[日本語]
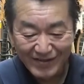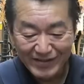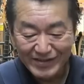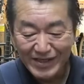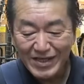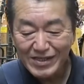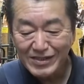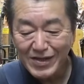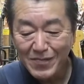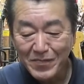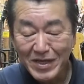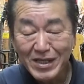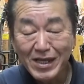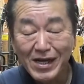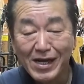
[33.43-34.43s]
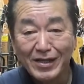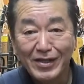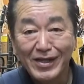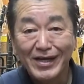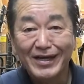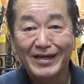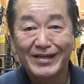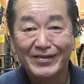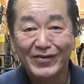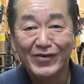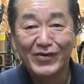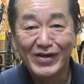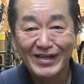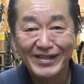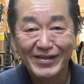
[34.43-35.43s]
全然見てないでだから動
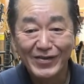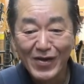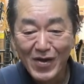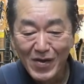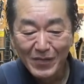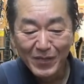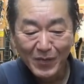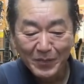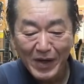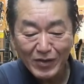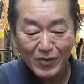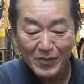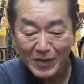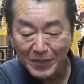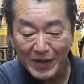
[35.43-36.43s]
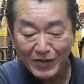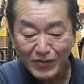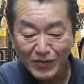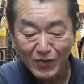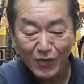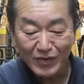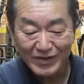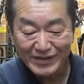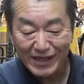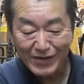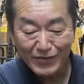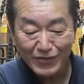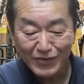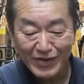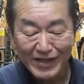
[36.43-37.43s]
画でもうパッと見てパッとこう最
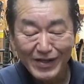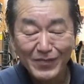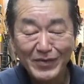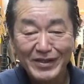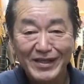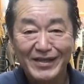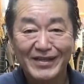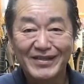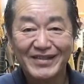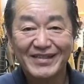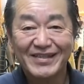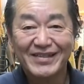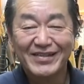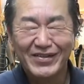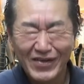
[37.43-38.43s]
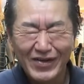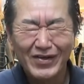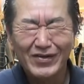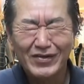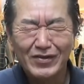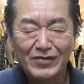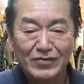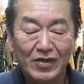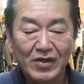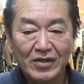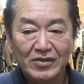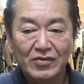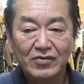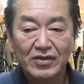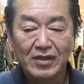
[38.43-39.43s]
後の値段見てねあれなんです
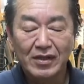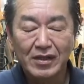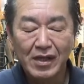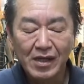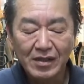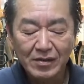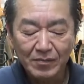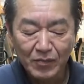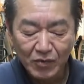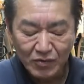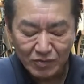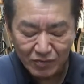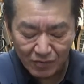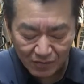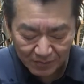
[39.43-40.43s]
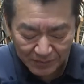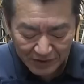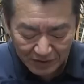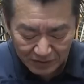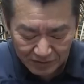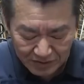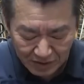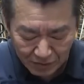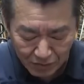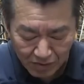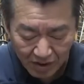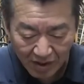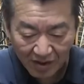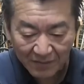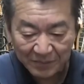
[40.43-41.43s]
そしてねなんもっとびっくりしたの
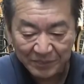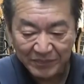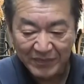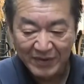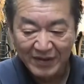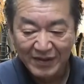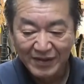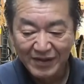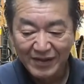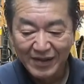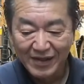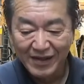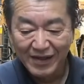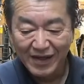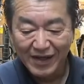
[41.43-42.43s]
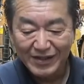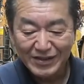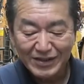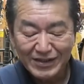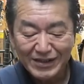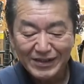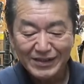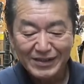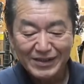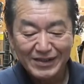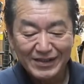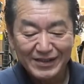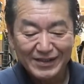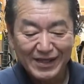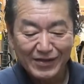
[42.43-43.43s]
が8時
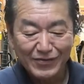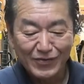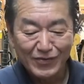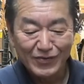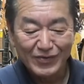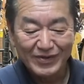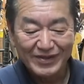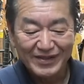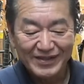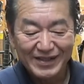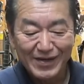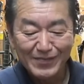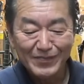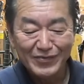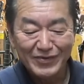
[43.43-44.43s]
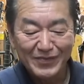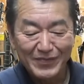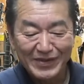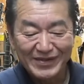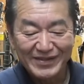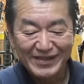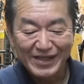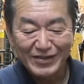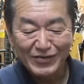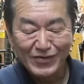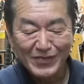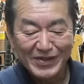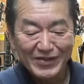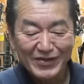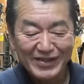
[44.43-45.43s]
あの3分で、まあ、最初の
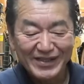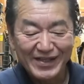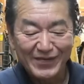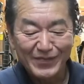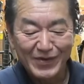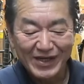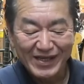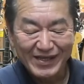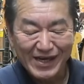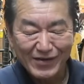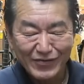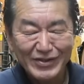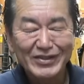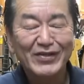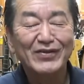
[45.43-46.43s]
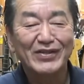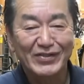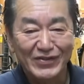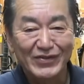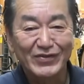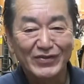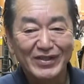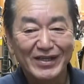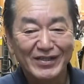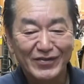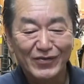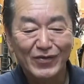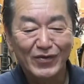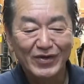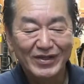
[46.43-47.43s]
メールが来てもう確認したわけですよそしたらそ
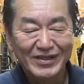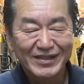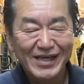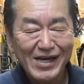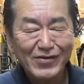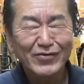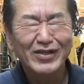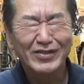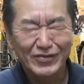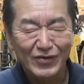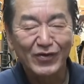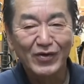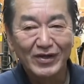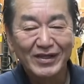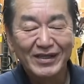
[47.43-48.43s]
の約ですよ